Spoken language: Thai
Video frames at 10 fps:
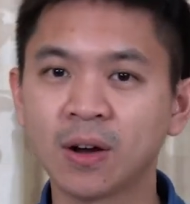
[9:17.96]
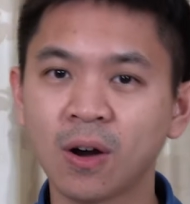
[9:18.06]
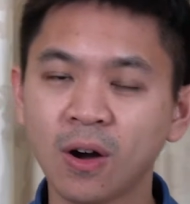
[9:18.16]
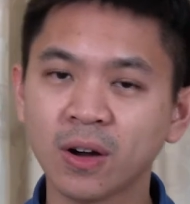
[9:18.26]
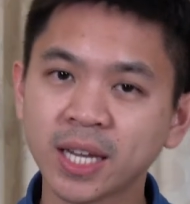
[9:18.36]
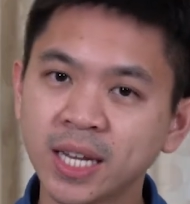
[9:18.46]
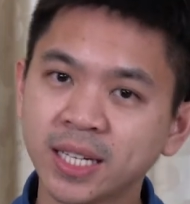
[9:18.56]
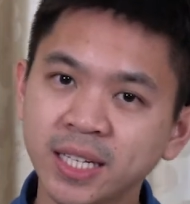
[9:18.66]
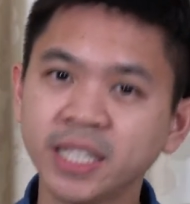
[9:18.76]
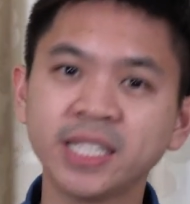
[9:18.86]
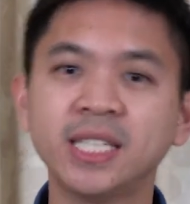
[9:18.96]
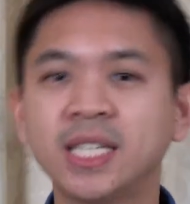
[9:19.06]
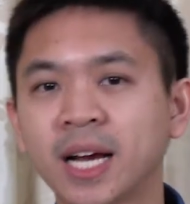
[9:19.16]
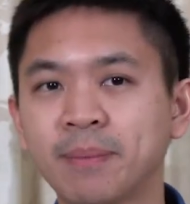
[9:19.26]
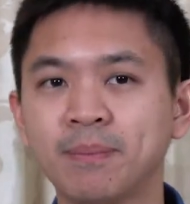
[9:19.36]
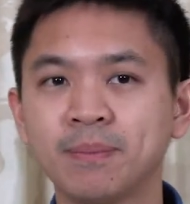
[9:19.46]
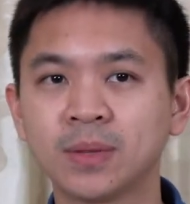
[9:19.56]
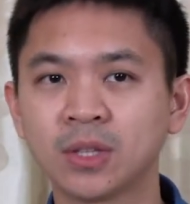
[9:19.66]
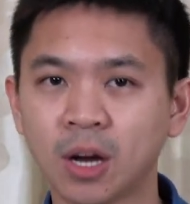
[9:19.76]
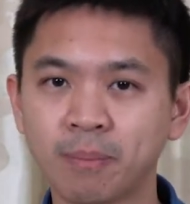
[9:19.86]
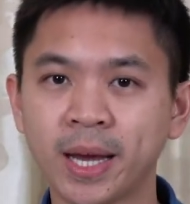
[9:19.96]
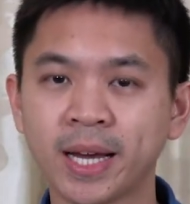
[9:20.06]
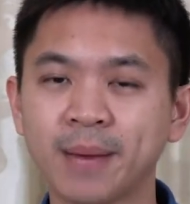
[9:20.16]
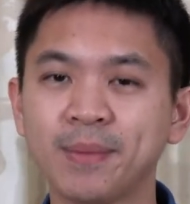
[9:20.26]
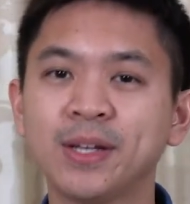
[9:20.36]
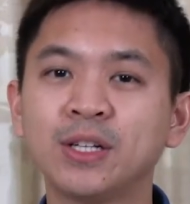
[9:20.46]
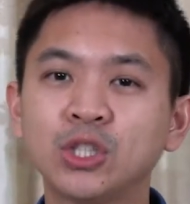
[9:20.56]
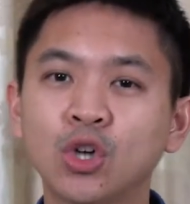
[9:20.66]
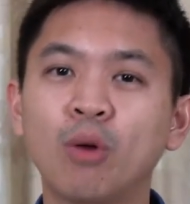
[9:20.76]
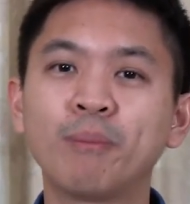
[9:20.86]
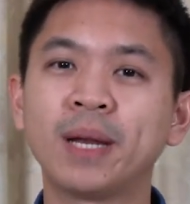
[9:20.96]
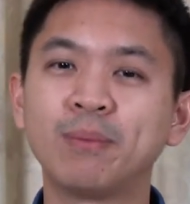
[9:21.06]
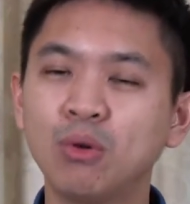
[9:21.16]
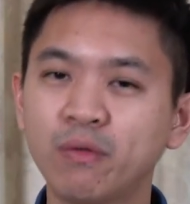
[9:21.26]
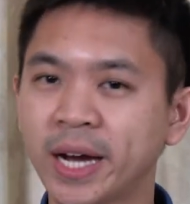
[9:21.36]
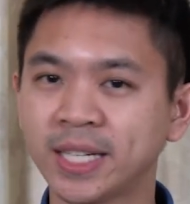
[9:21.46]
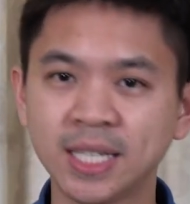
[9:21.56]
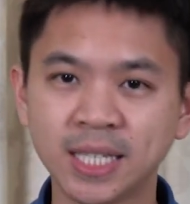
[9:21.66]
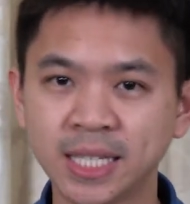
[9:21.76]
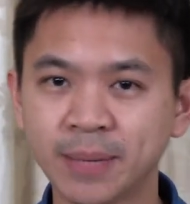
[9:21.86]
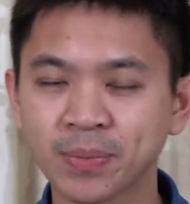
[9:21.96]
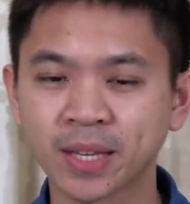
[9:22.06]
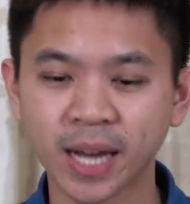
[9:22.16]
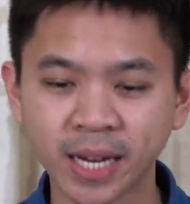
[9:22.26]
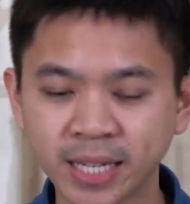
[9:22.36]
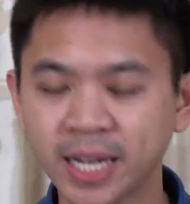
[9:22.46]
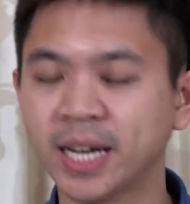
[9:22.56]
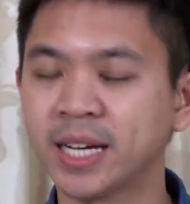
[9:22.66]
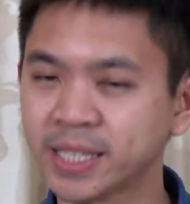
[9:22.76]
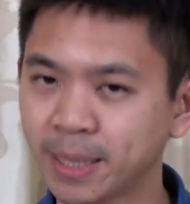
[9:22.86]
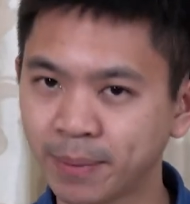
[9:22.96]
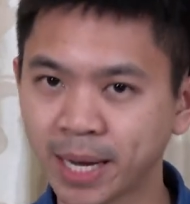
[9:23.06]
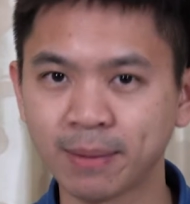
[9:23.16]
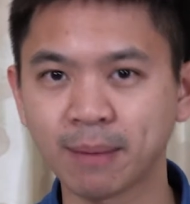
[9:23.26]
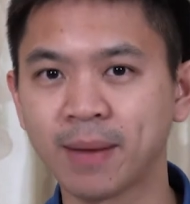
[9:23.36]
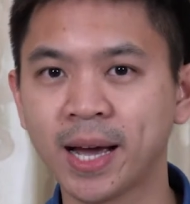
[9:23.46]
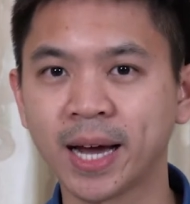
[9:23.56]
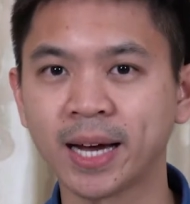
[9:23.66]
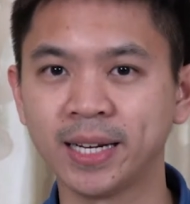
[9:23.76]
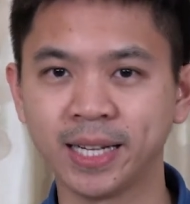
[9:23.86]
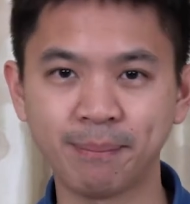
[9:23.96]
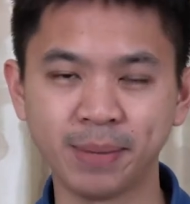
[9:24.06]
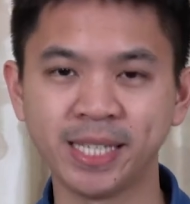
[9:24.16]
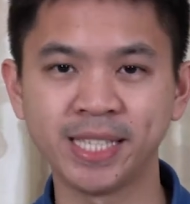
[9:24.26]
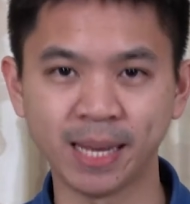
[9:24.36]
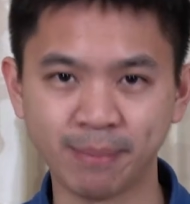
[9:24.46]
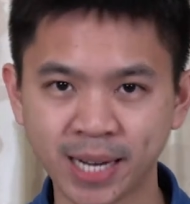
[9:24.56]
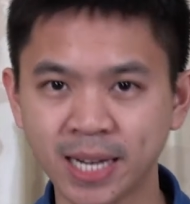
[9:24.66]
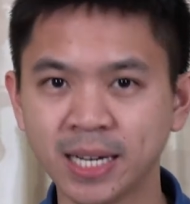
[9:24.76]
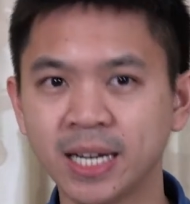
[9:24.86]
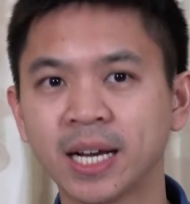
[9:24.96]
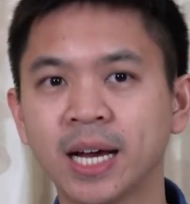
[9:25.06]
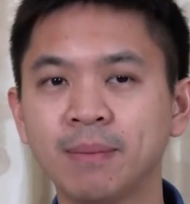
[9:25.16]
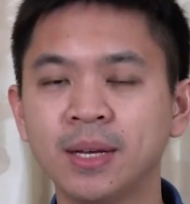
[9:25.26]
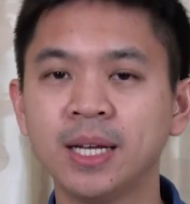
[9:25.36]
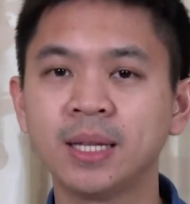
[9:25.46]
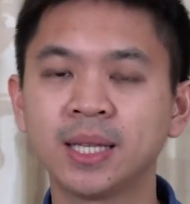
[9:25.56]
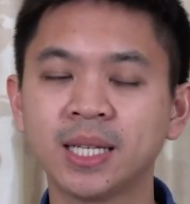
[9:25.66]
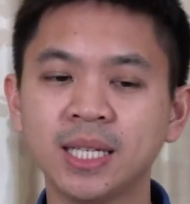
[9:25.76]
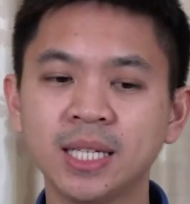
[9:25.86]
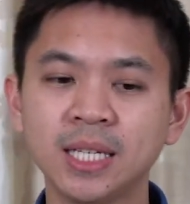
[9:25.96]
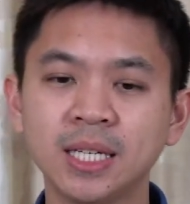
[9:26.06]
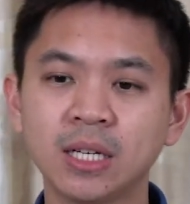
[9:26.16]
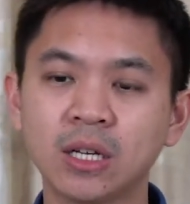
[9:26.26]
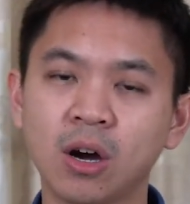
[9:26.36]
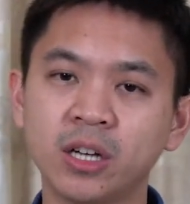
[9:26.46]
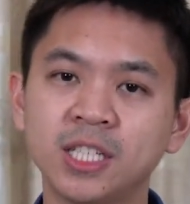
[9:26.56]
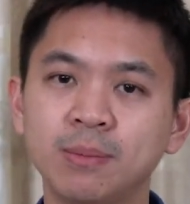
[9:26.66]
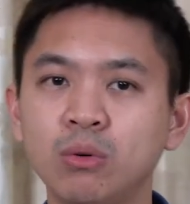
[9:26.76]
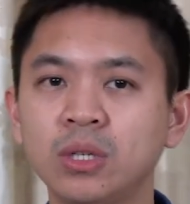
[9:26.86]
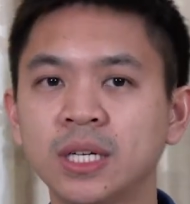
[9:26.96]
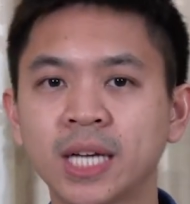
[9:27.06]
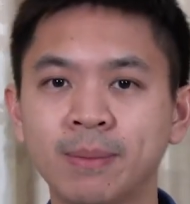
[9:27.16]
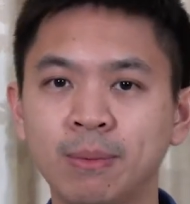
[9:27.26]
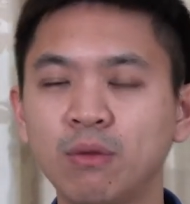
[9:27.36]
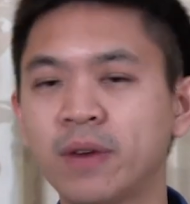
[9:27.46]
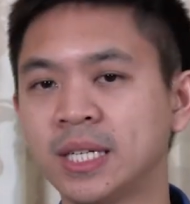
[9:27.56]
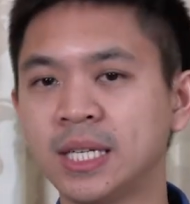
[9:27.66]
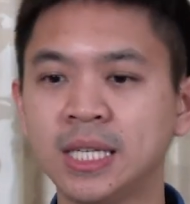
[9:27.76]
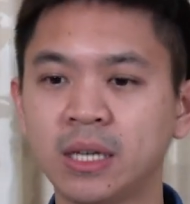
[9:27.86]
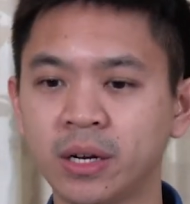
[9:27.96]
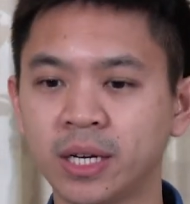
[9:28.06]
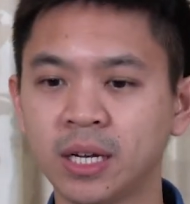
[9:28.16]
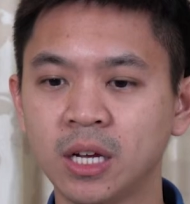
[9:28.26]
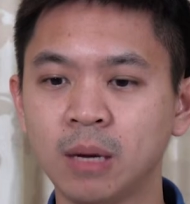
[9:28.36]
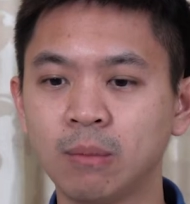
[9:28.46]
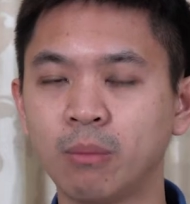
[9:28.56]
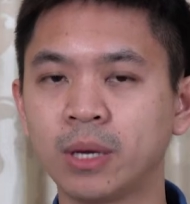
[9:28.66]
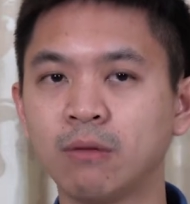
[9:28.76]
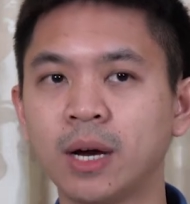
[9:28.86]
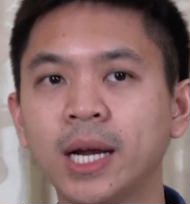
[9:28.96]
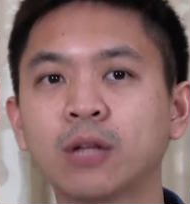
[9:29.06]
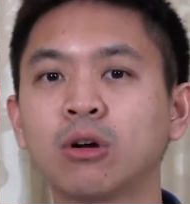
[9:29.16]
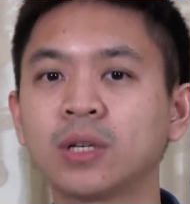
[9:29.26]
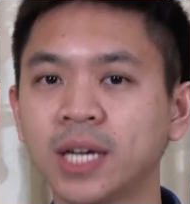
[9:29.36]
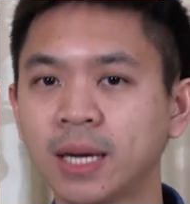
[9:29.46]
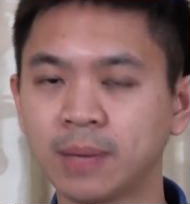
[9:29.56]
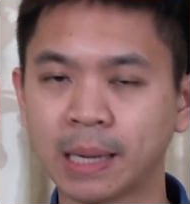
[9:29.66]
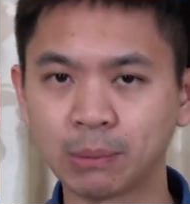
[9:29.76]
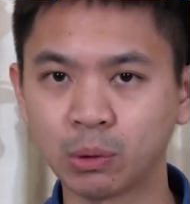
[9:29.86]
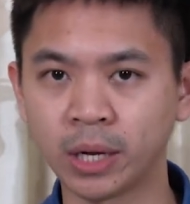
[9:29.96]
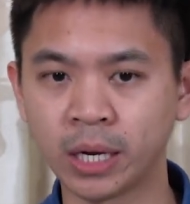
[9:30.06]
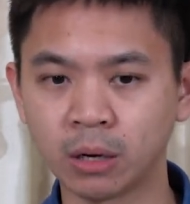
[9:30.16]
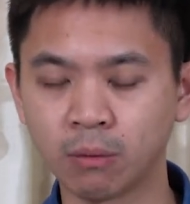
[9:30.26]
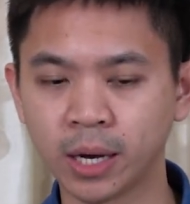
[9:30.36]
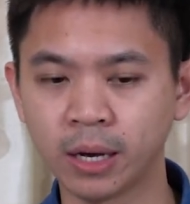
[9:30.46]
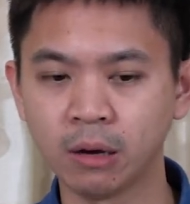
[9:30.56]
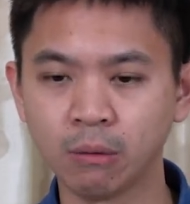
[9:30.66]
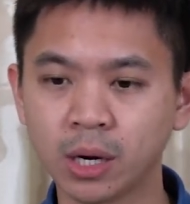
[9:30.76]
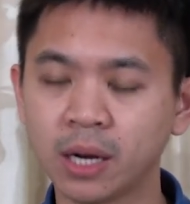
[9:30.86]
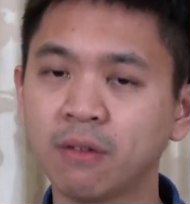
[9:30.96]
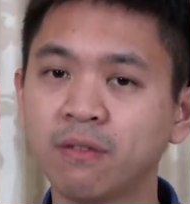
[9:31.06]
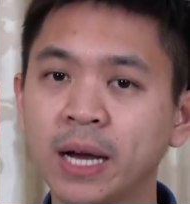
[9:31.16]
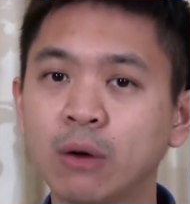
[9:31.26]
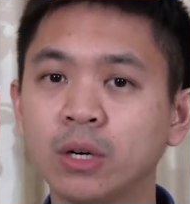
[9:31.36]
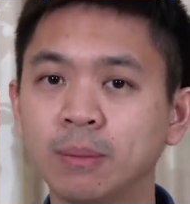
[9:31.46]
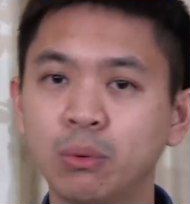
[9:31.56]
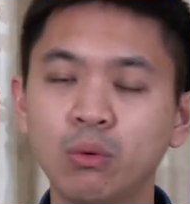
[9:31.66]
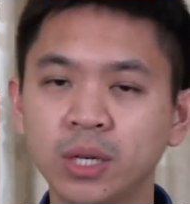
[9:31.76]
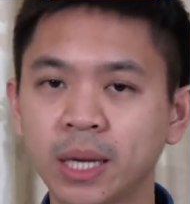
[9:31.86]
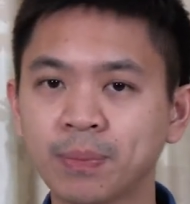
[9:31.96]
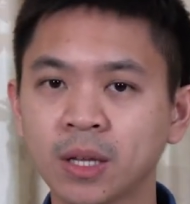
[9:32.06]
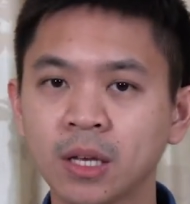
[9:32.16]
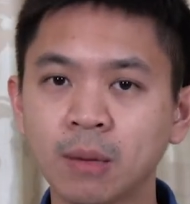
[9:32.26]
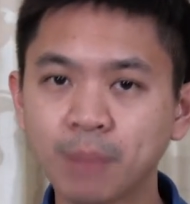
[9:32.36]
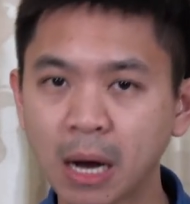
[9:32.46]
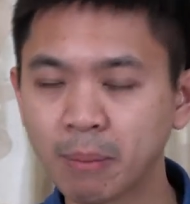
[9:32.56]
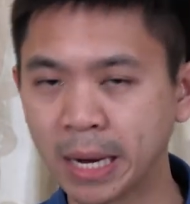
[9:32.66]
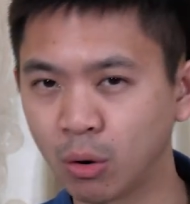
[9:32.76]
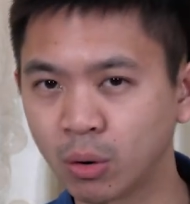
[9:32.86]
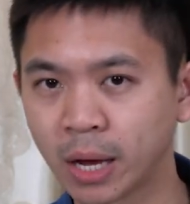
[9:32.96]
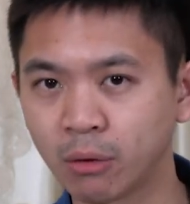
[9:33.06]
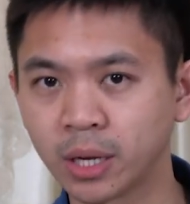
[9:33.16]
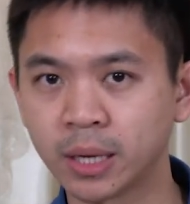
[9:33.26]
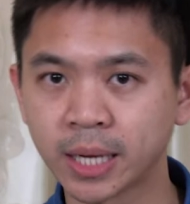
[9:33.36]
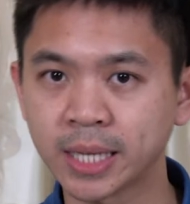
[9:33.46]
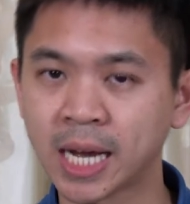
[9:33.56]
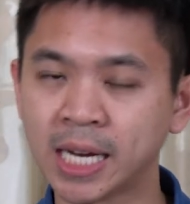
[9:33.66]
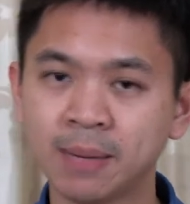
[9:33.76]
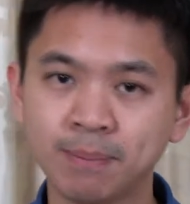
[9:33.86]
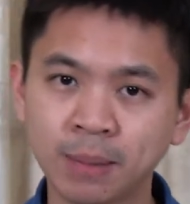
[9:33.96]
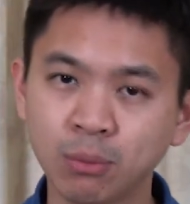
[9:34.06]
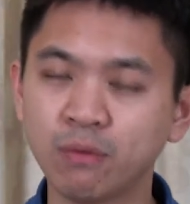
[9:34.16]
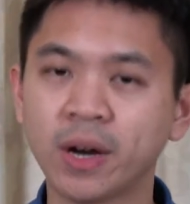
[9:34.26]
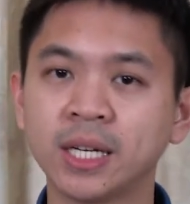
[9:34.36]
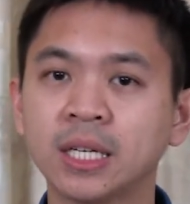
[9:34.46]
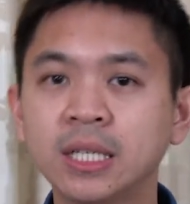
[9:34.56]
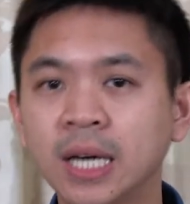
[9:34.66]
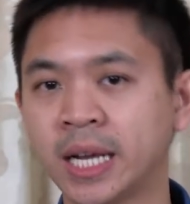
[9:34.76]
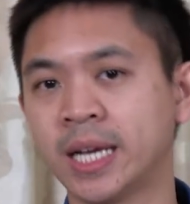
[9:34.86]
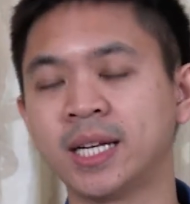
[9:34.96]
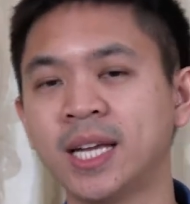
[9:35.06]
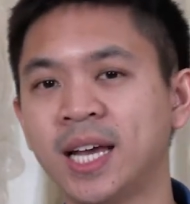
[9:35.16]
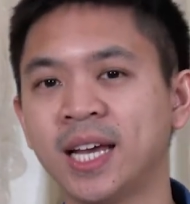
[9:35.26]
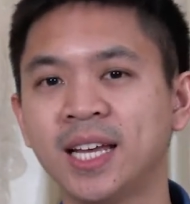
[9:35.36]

ข้อคิดที่สี่ครับต่อไปครับจงเป็นผู้ฟังที่ดีอันเนี้ยสำคัญมากๆและปฏิเสธไม่ได้เลยนะครับแต่ทีนี้ก่อนที่จะพูดถึงการเป็นผู้ฟังที่ดีก่อนเนี่ยผมคิดว่าเราต้องตั้งคำถามกับตัวเราเองก่อนว่าเวลาเราฟังคนอื่นพูดเนี่ยเป้าหมายของเราเนี่ยในฐานะเป็นผู้ฟังเนี่ยคืออะไรกันแน่